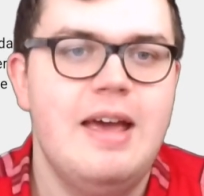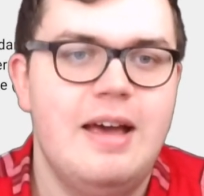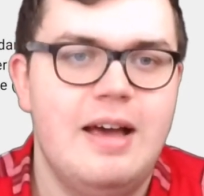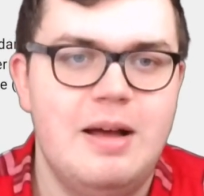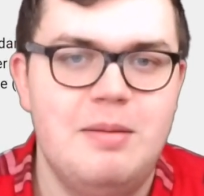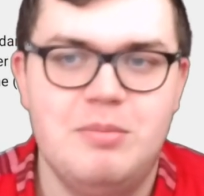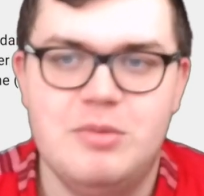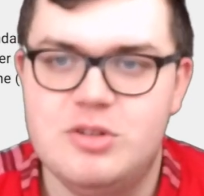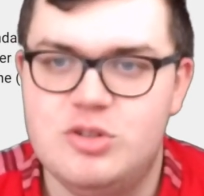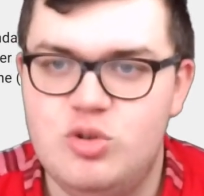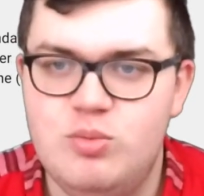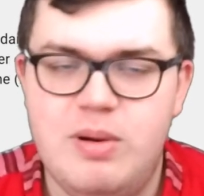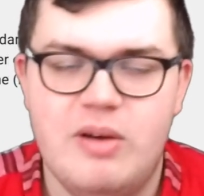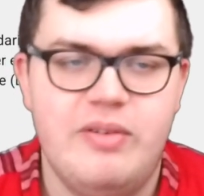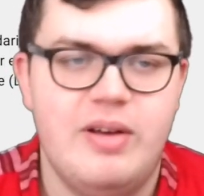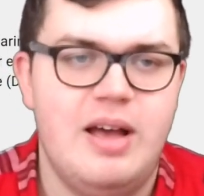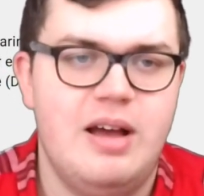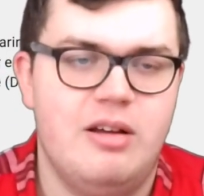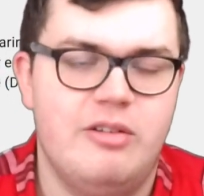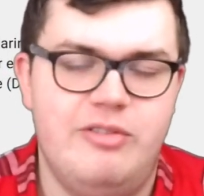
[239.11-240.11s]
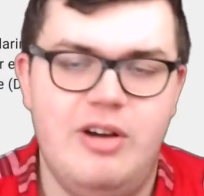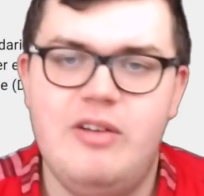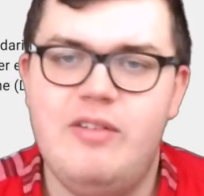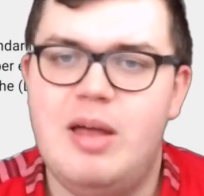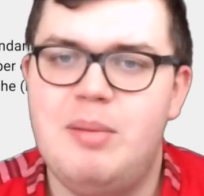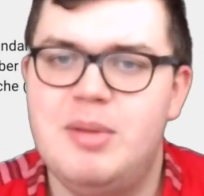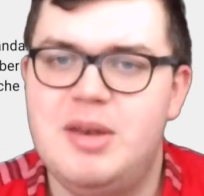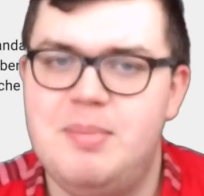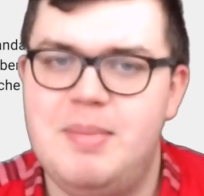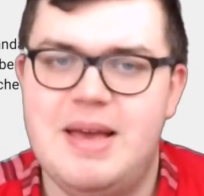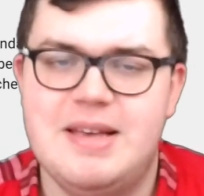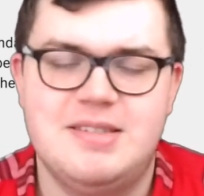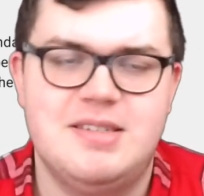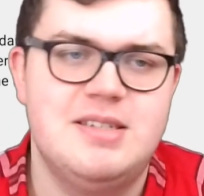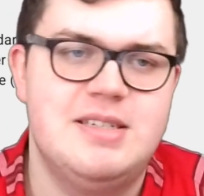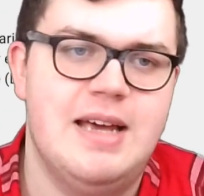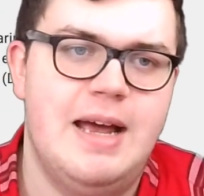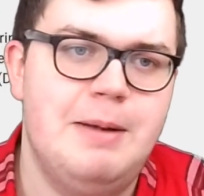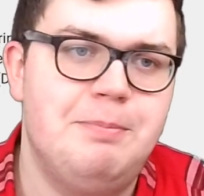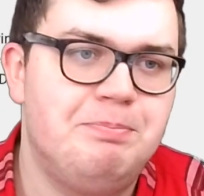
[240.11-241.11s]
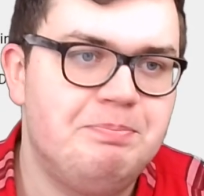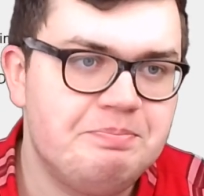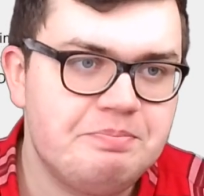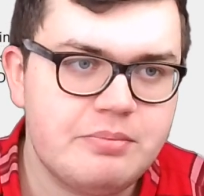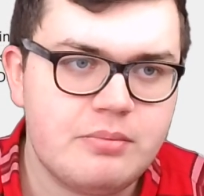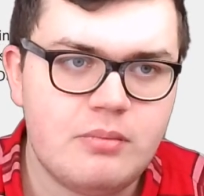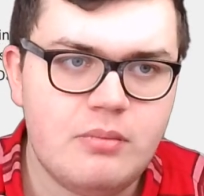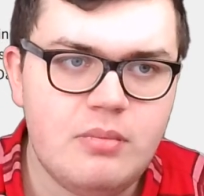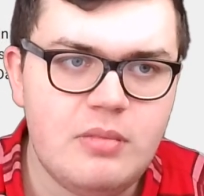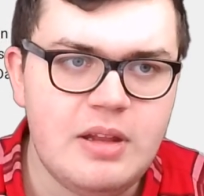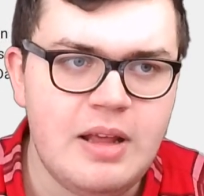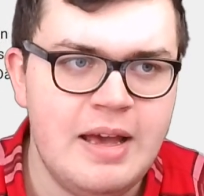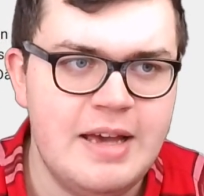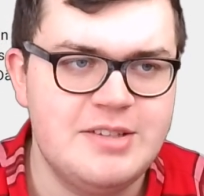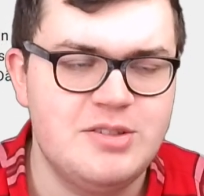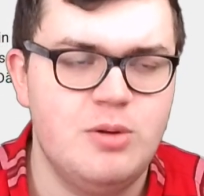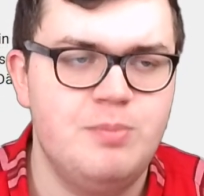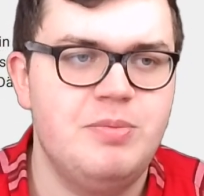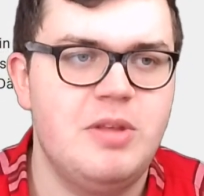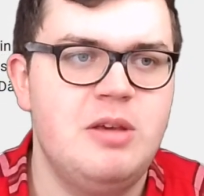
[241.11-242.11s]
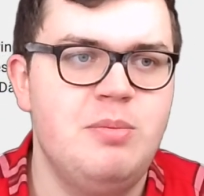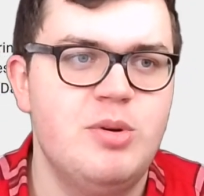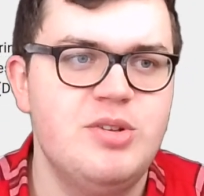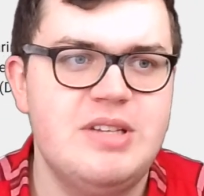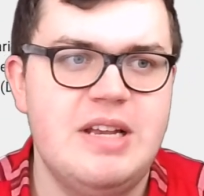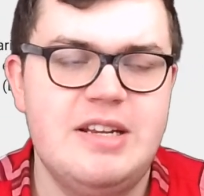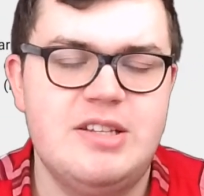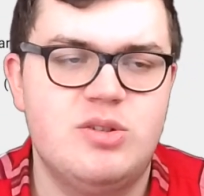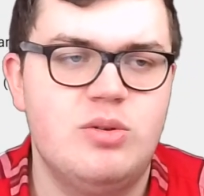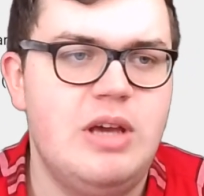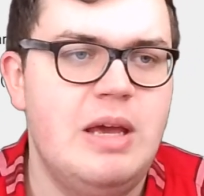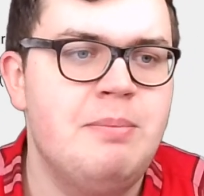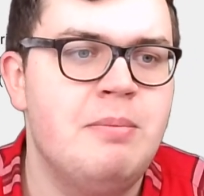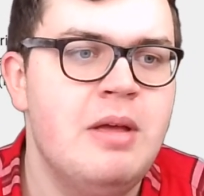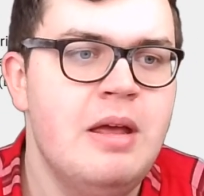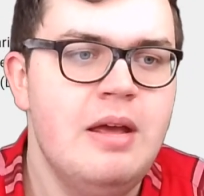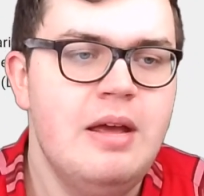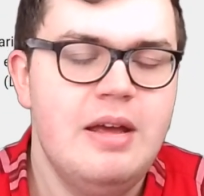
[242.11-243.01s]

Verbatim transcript: Ähm, super Fragen. Fangen wir an mit dem ersten Teil. Also ich muss ehrlich zugeben,